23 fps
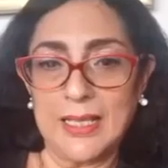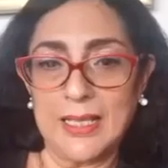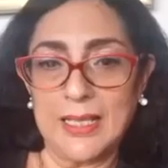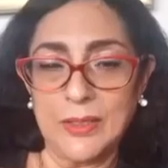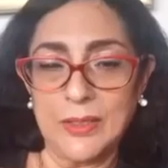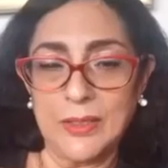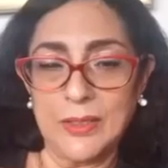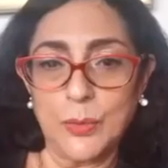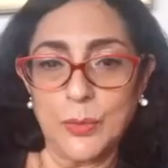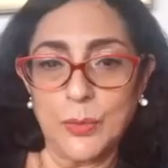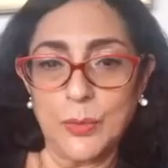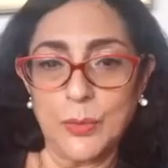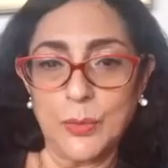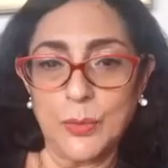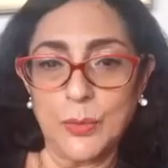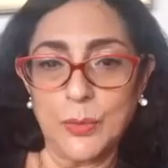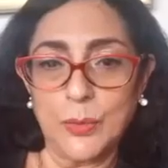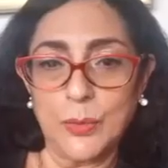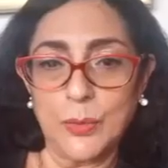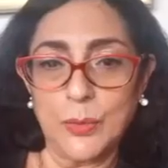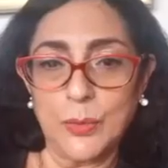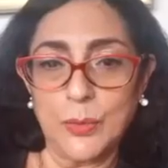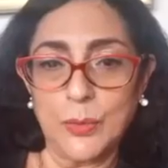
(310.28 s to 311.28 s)
estudio,
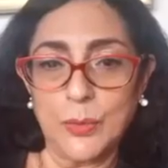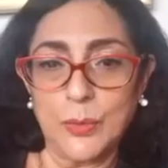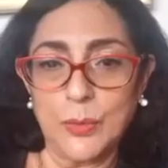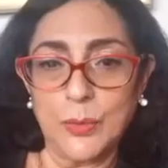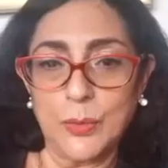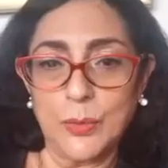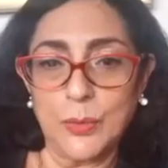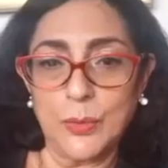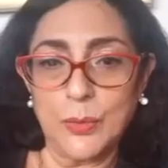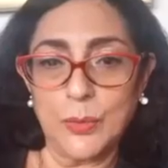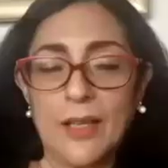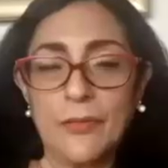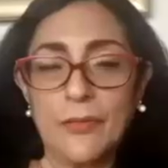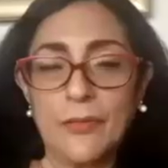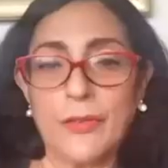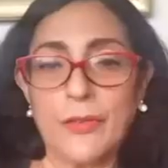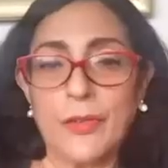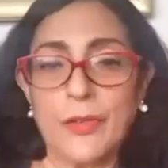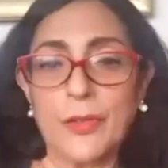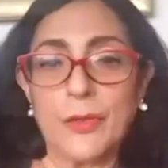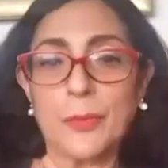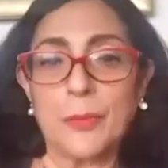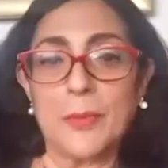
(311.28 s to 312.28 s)
desde luego, ¿no?
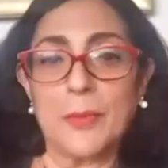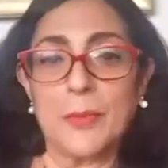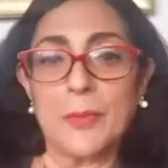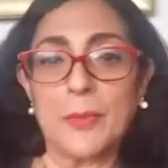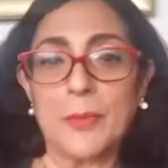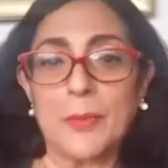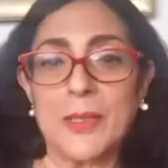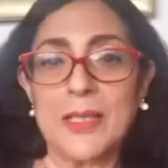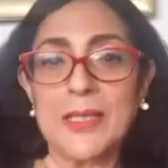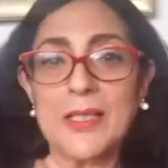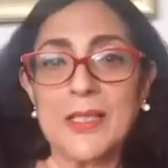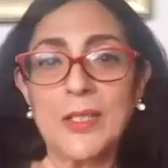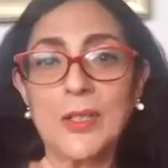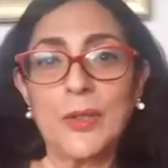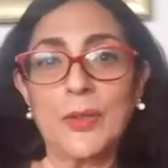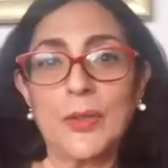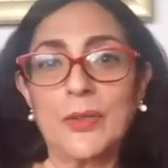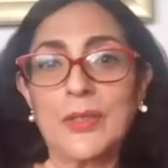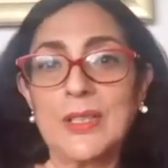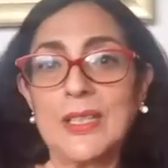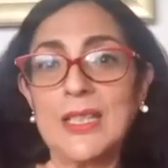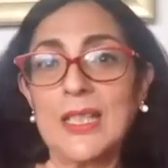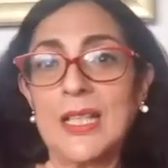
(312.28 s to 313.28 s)
A la
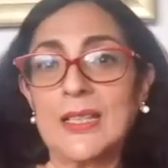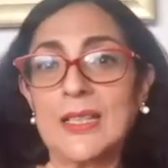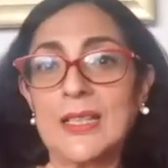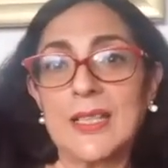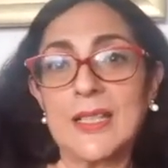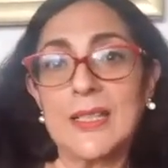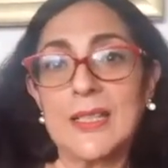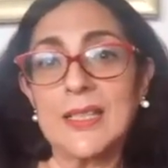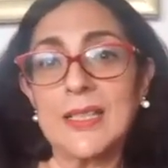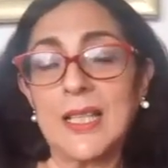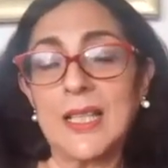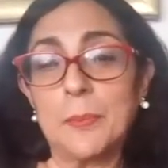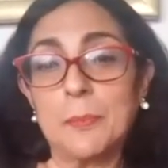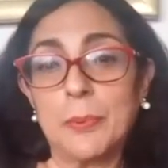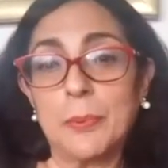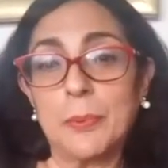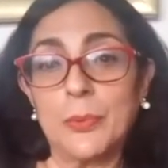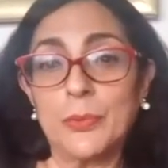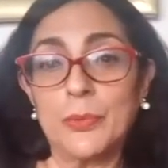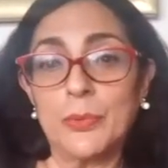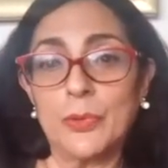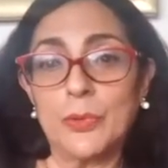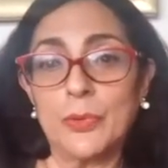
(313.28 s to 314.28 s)
formación. Y el
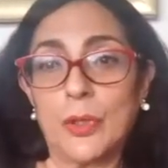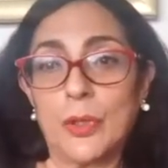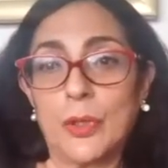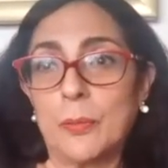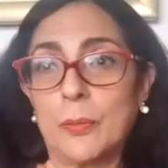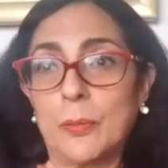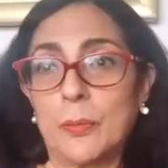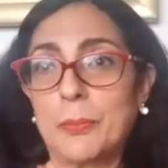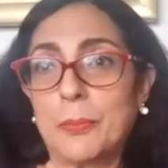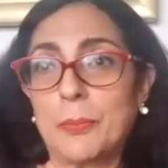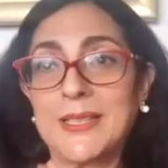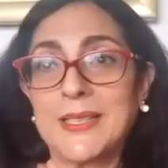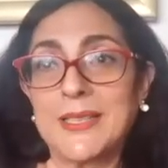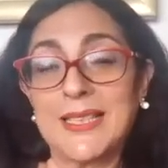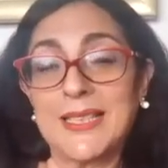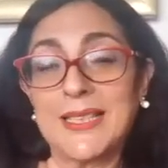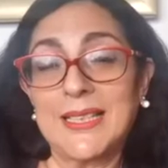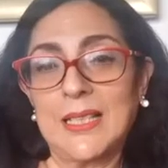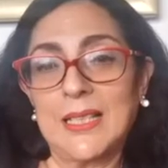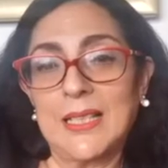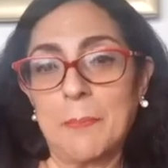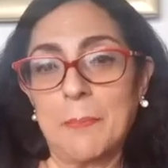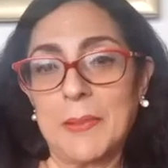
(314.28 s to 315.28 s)
tercer punto, pues
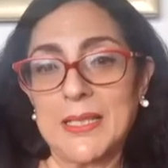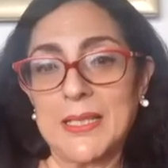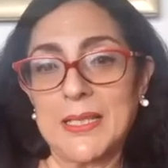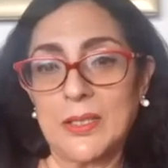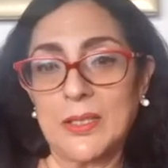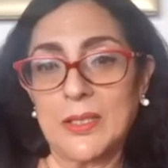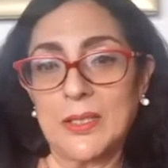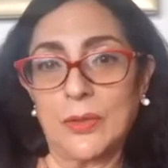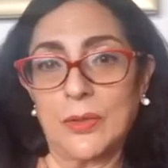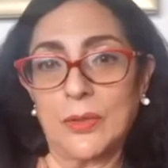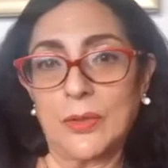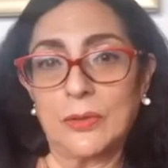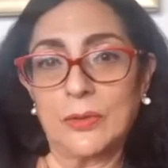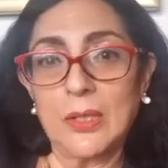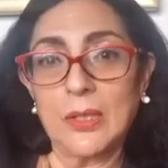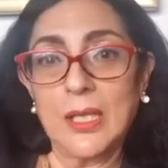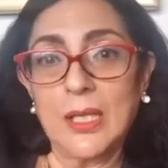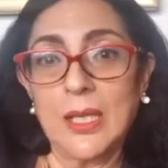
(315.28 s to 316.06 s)
es la pasión.